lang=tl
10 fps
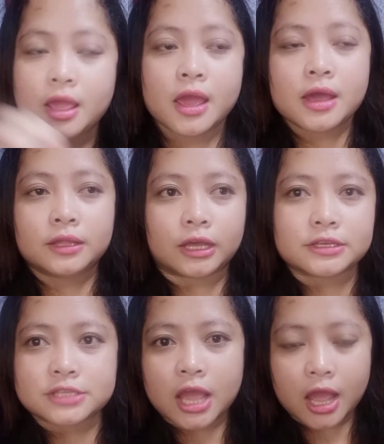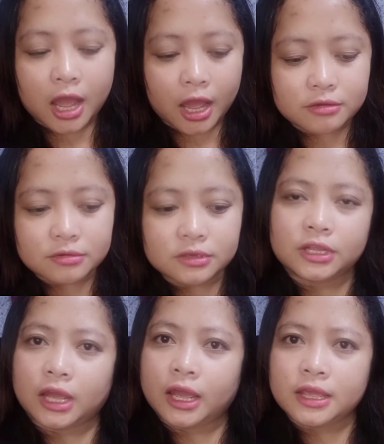Tapos, ayun
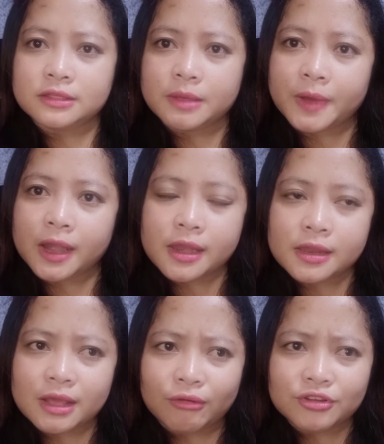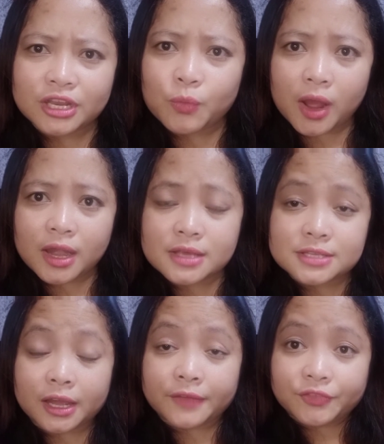nga, hindi pa rin, hindi ako naniwala sa
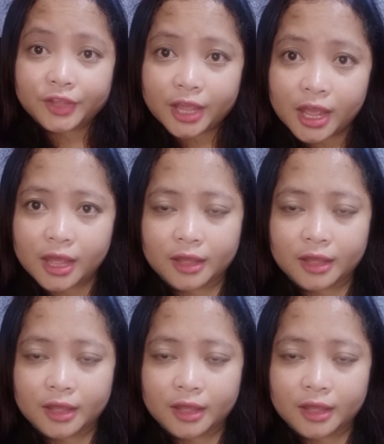kanya.